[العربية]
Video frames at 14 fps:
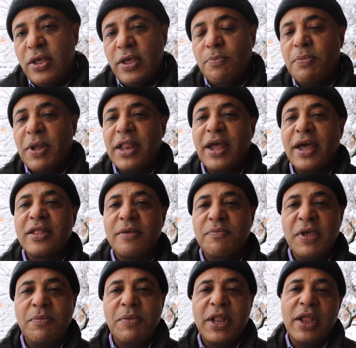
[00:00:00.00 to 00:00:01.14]
يبلغ
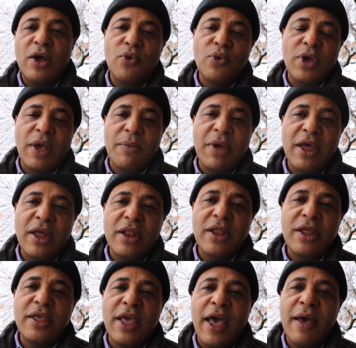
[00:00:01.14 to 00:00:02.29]
الطبيب انه كمان
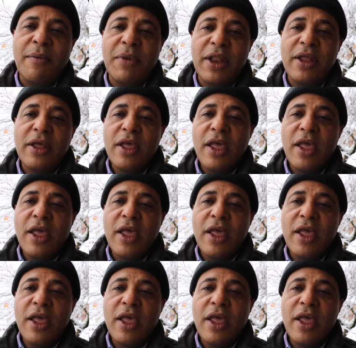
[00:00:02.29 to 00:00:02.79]
يعمل